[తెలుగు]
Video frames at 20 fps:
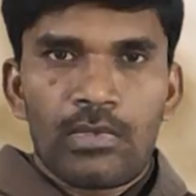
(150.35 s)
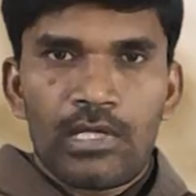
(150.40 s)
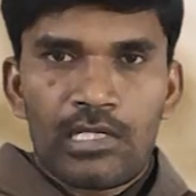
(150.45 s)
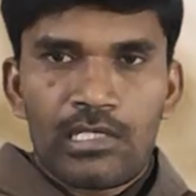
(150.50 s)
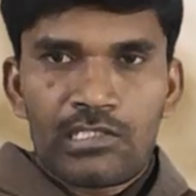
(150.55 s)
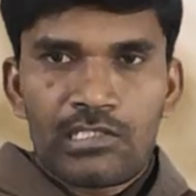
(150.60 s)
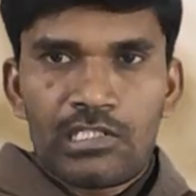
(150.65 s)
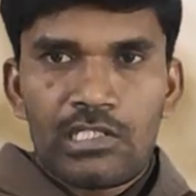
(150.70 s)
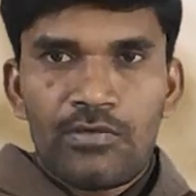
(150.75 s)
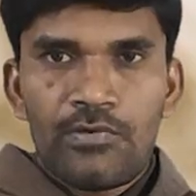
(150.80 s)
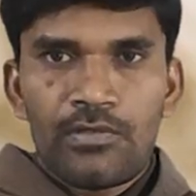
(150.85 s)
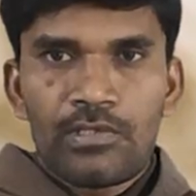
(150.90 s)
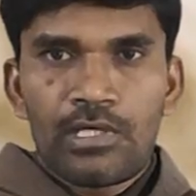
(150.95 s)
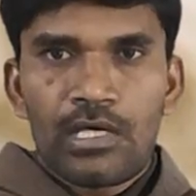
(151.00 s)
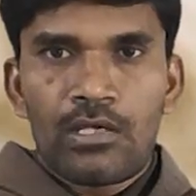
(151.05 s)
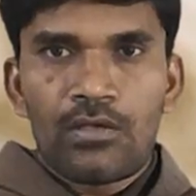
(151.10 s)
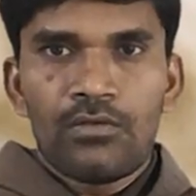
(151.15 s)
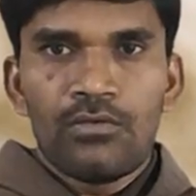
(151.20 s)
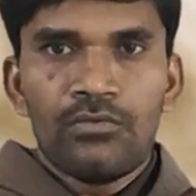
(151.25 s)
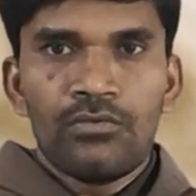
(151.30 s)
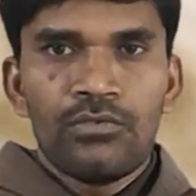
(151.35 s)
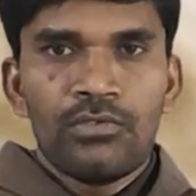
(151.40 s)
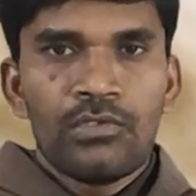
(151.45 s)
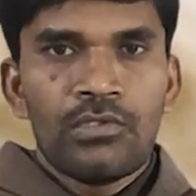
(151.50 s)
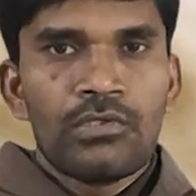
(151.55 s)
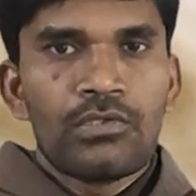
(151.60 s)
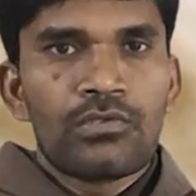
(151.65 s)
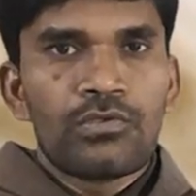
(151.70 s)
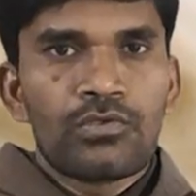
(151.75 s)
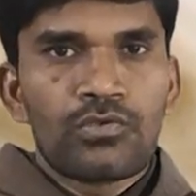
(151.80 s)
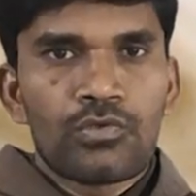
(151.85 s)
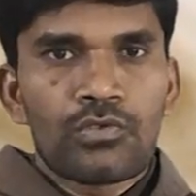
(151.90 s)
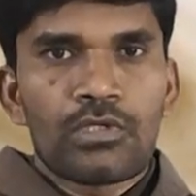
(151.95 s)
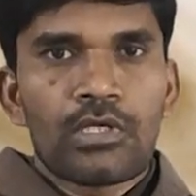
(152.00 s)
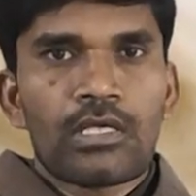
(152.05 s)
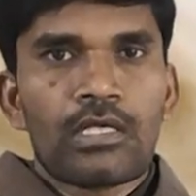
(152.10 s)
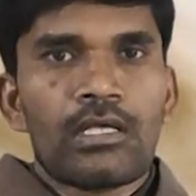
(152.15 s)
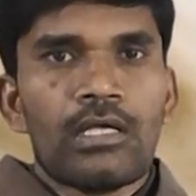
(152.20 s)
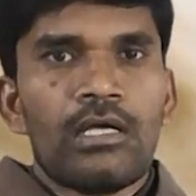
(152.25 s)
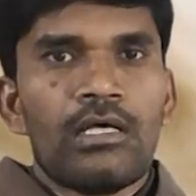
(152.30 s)
తండ్రి కుమారుడు
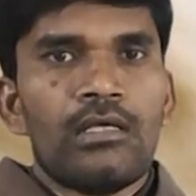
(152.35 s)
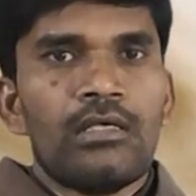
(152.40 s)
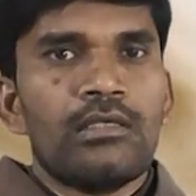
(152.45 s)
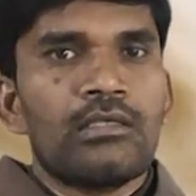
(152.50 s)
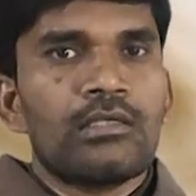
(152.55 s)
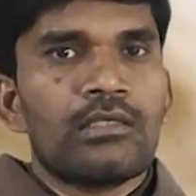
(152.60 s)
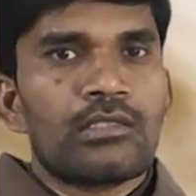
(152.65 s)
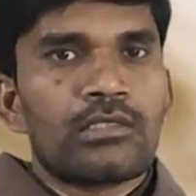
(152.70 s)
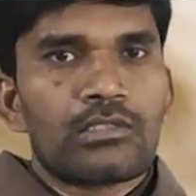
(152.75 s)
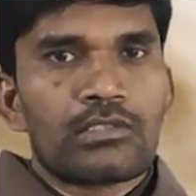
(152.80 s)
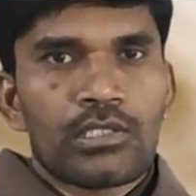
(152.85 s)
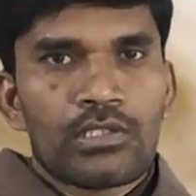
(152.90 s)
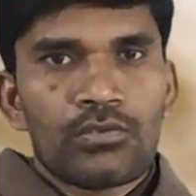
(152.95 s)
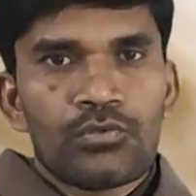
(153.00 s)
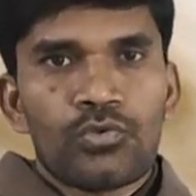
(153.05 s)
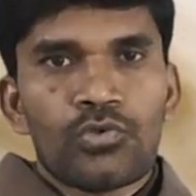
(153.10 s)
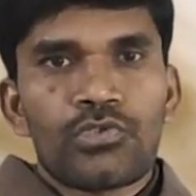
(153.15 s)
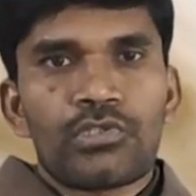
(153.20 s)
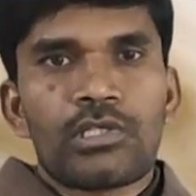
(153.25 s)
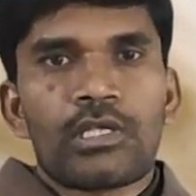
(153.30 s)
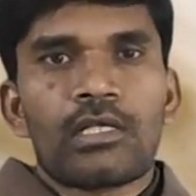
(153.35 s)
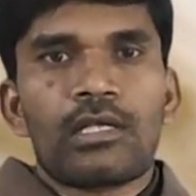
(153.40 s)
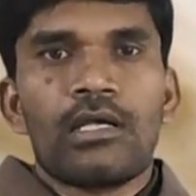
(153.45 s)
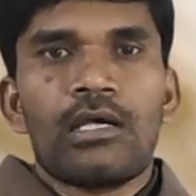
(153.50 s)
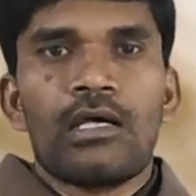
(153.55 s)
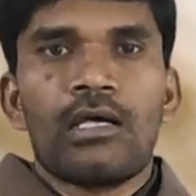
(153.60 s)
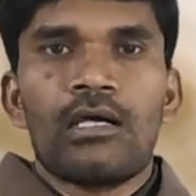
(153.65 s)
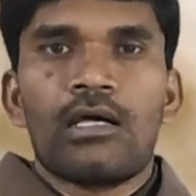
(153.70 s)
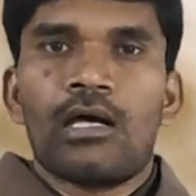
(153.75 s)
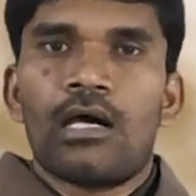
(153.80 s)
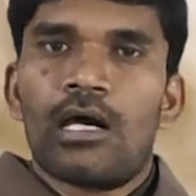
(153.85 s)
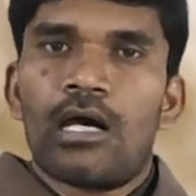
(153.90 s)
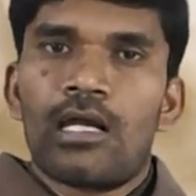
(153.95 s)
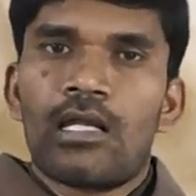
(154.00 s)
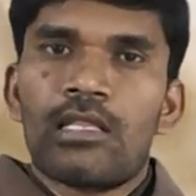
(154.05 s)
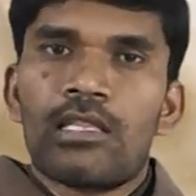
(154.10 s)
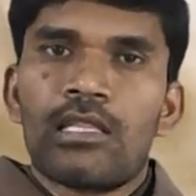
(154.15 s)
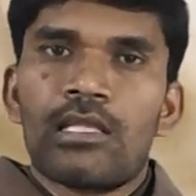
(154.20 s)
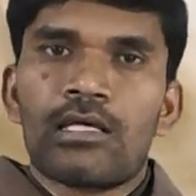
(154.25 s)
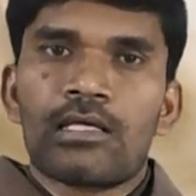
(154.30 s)
లేకపోతే కుమార్తె
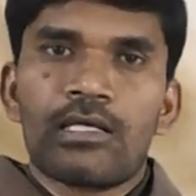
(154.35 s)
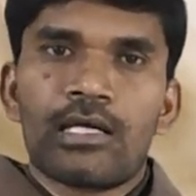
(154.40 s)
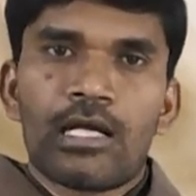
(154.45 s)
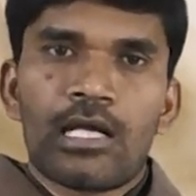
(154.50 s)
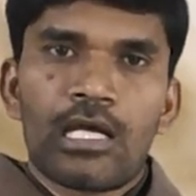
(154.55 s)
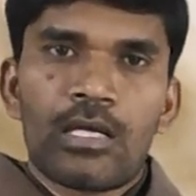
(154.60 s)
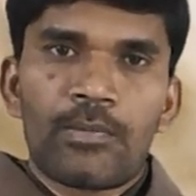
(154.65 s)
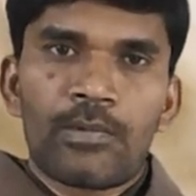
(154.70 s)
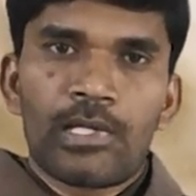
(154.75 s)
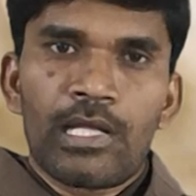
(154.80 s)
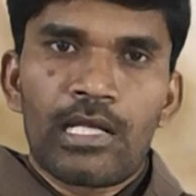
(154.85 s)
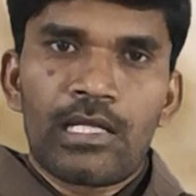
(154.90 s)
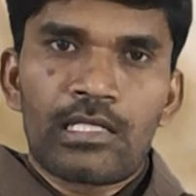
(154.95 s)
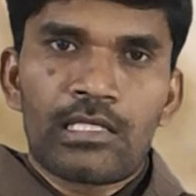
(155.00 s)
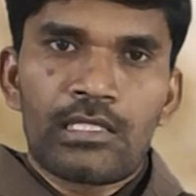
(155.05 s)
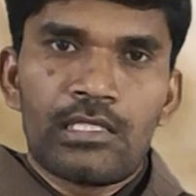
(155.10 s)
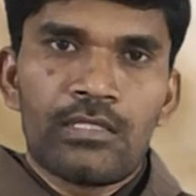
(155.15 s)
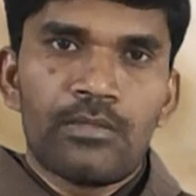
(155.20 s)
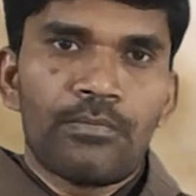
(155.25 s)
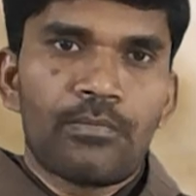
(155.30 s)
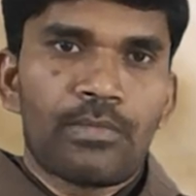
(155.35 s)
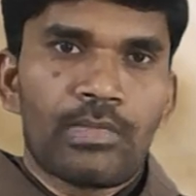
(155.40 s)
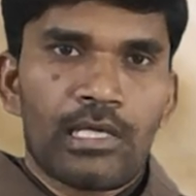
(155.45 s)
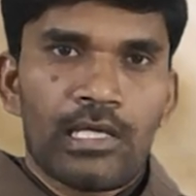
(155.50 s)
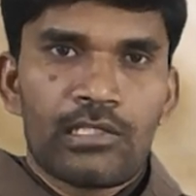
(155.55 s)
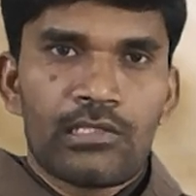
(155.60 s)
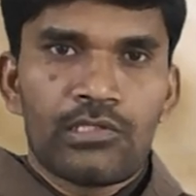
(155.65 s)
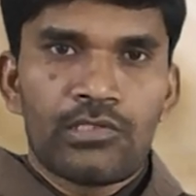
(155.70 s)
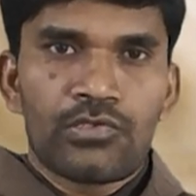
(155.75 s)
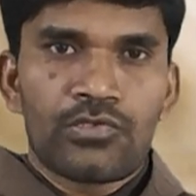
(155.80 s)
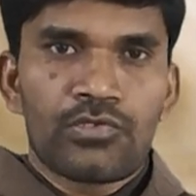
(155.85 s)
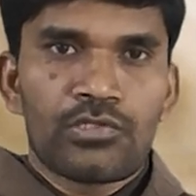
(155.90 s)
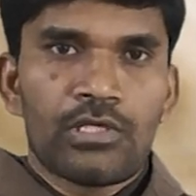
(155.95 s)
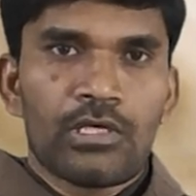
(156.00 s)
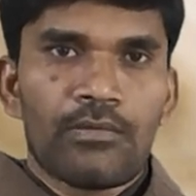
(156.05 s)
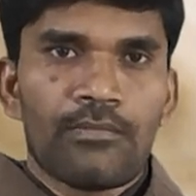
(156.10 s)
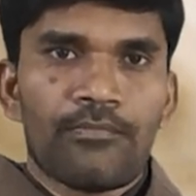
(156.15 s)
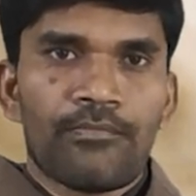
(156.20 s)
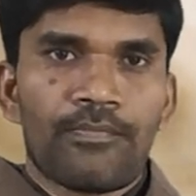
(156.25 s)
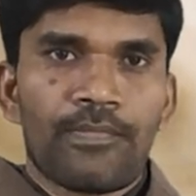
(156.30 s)
మాట్లాడుకున్నట్లుగా మనకి ప్రార్థనా జీవితం
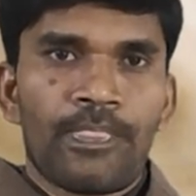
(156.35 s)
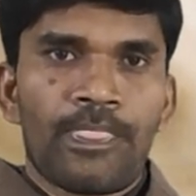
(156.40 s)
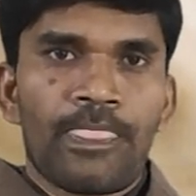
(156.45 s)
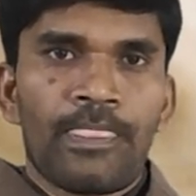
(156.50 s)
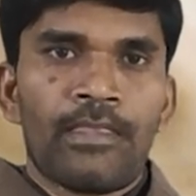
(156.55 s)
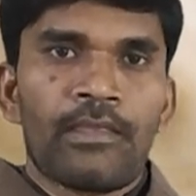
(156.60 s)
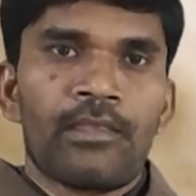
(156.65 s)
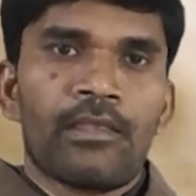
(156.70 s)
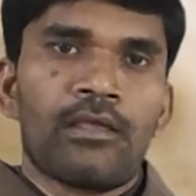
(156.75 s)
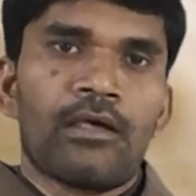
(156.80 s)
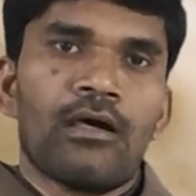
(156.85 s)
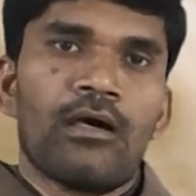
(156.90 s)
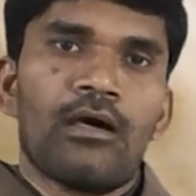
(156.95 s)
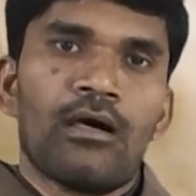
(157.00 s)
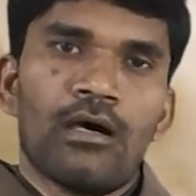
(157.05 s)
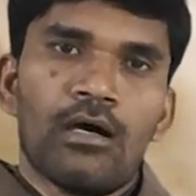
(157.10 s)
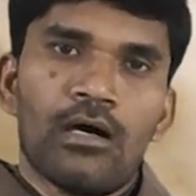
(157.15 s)
ఉండాలి